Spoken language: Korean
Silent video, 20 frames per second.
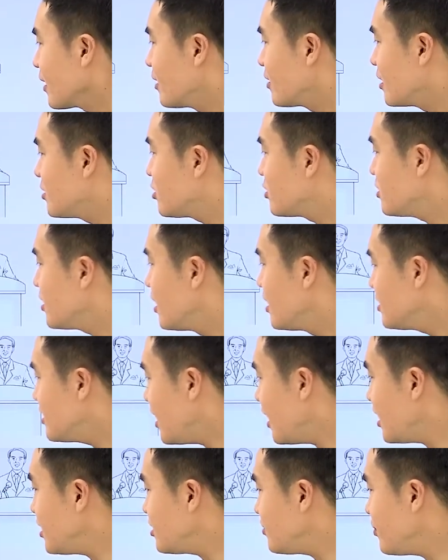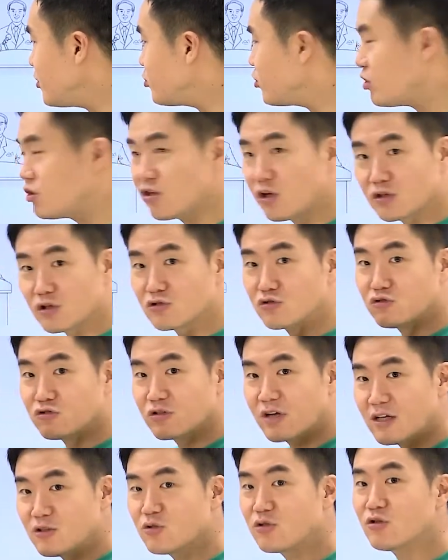그래서 세계 시민주의는 어떤
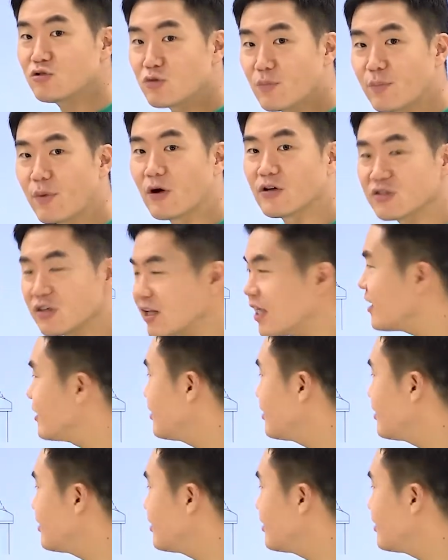국가주의를 좀 벗어나